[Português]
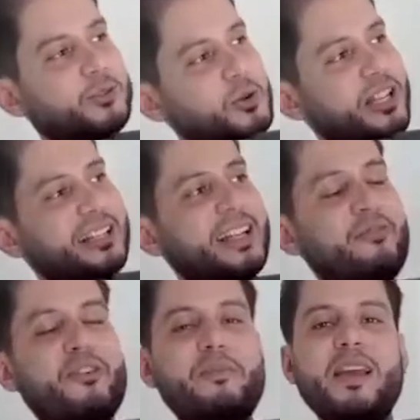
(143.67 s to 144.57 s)
Cuidando da
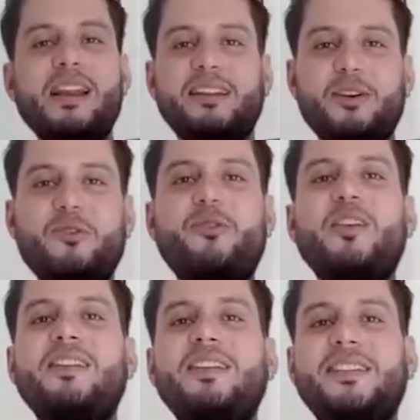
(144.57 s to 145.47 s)
família, tenho um
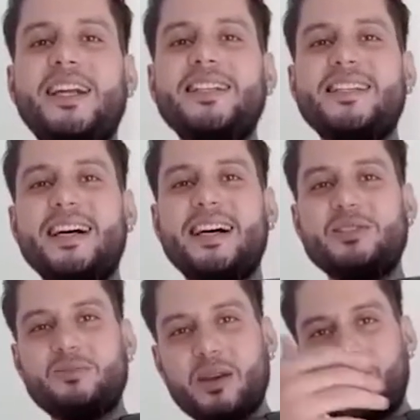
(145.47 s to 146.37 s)
filho de três
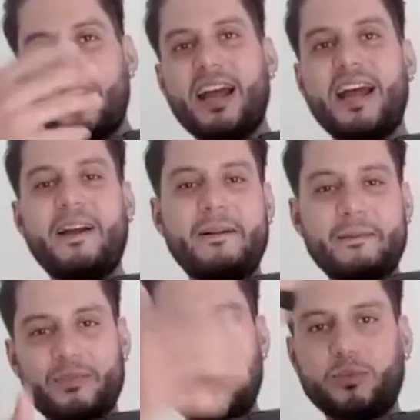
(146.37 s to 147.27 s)
anos, minha mulher,
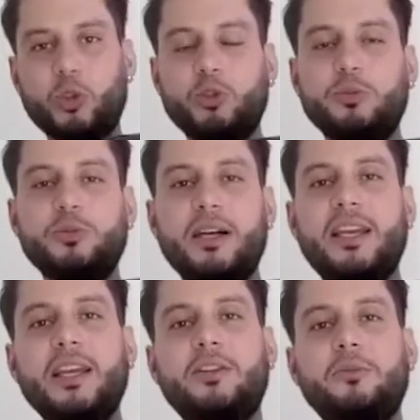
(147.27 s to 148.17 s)
estamos todo mundo
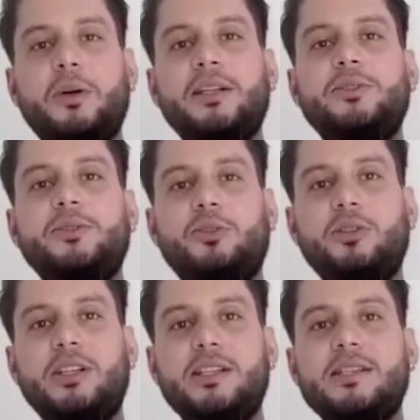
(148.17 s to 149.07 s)
aqui tomando
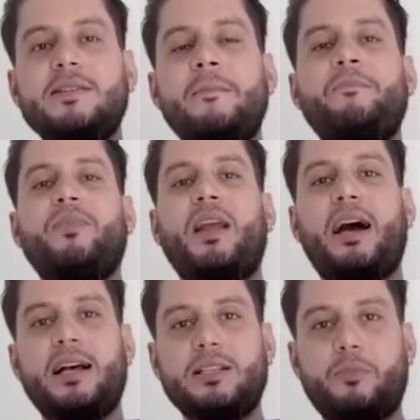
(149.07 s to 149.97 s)
todas
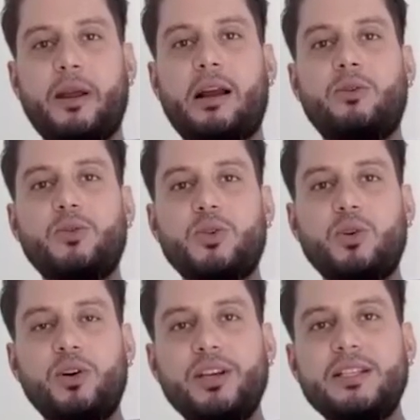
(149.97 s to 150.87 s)
as
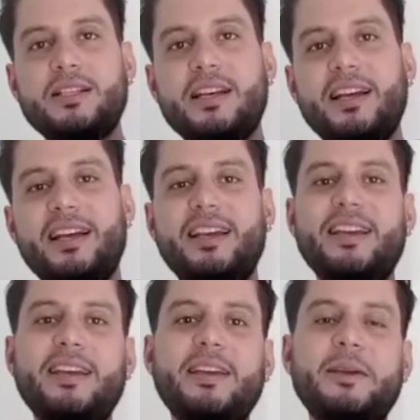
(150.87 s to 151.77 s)
precauções
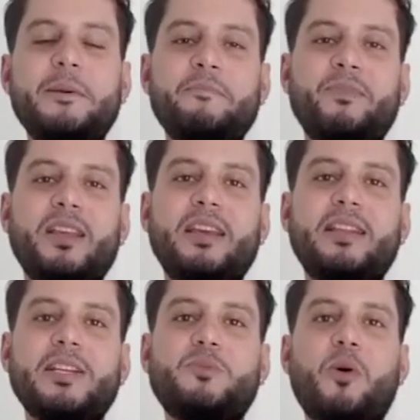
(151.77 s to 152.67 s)
e, e
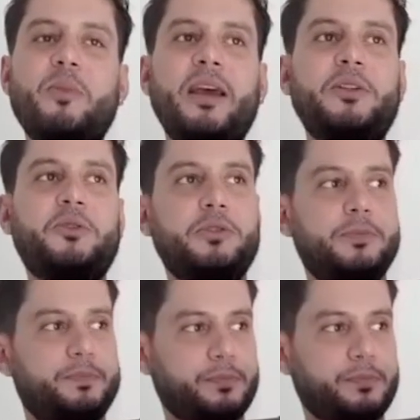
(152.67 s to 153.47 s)
nesse momento